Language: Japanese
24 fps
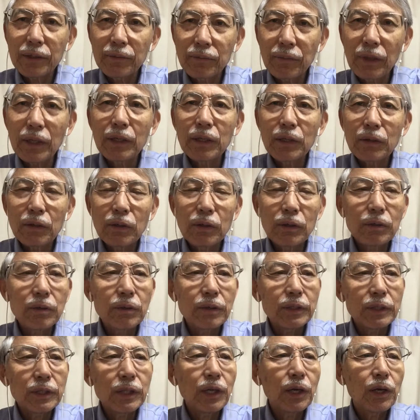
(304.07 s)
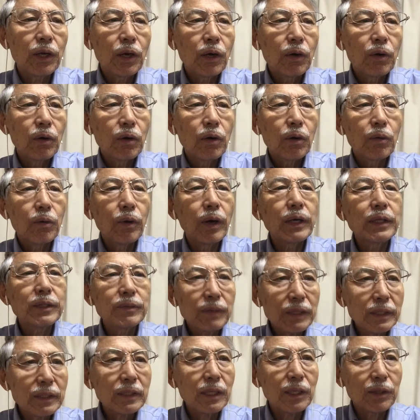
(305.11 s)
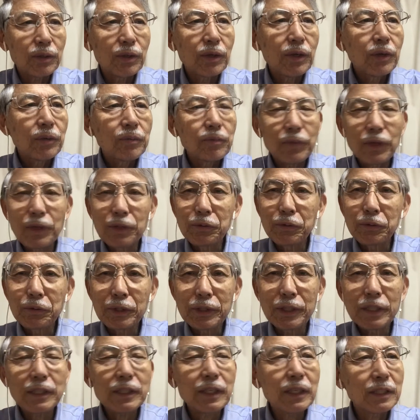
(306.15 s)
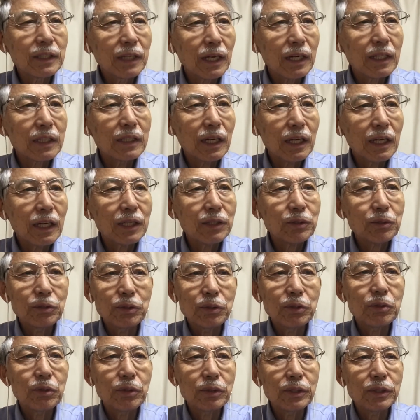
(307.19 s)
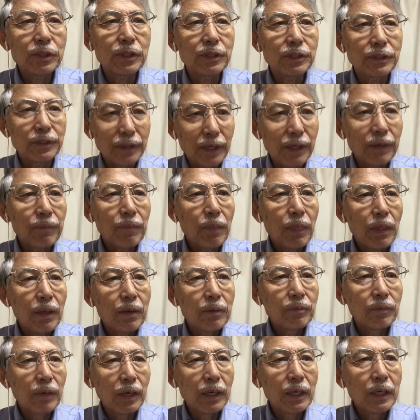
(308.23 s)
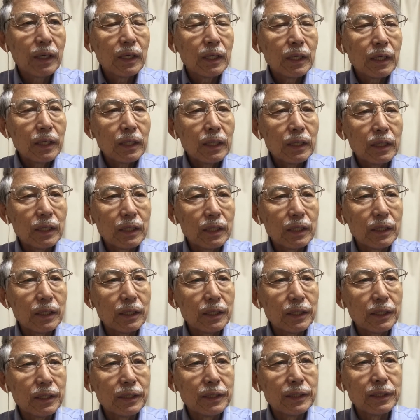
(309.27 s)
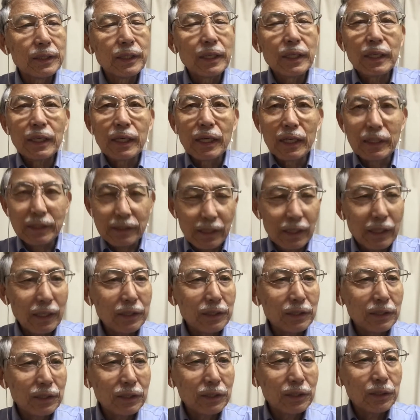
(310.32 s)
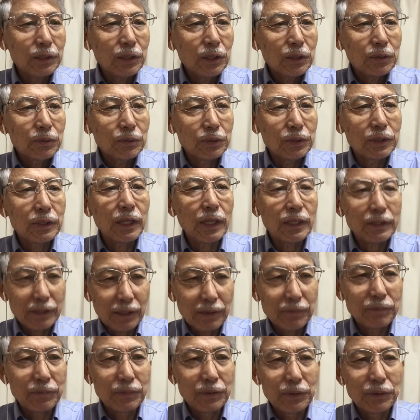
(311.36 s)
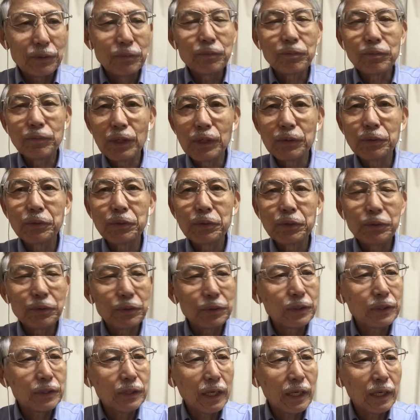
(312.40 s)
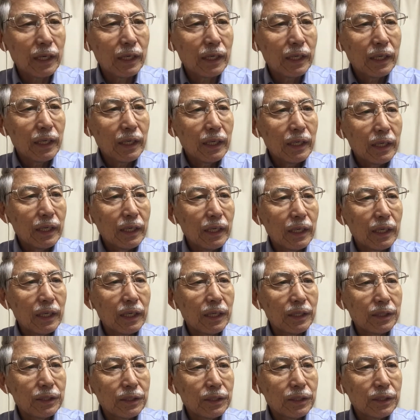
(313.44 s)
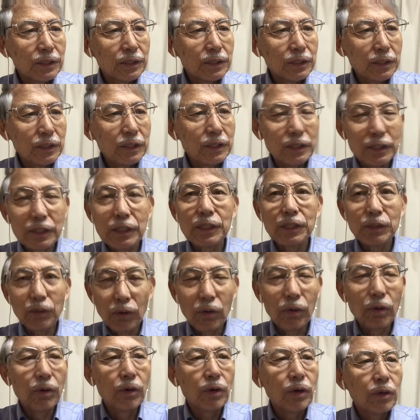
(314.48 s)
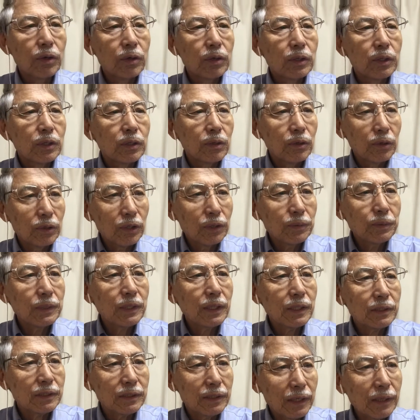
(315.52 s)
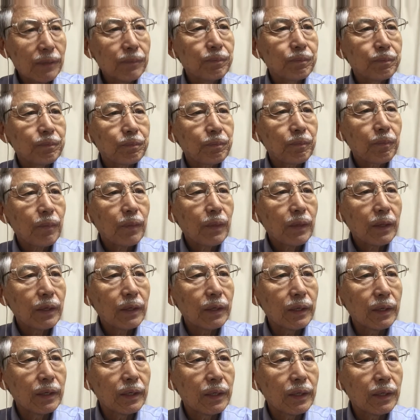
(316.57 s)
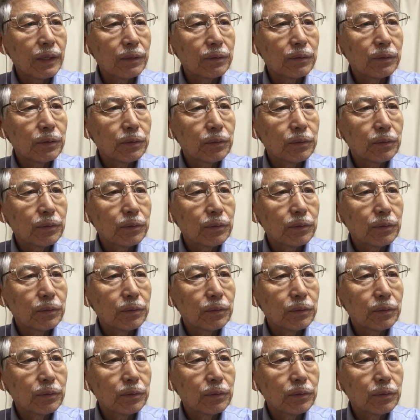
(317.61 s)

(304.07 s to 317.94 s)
まあ、これで終わりますけど、まあ、私が長々というよりですね、まあえー、新しい内田専務、まあ、内田、えー、シーイーオー およびですね、えー、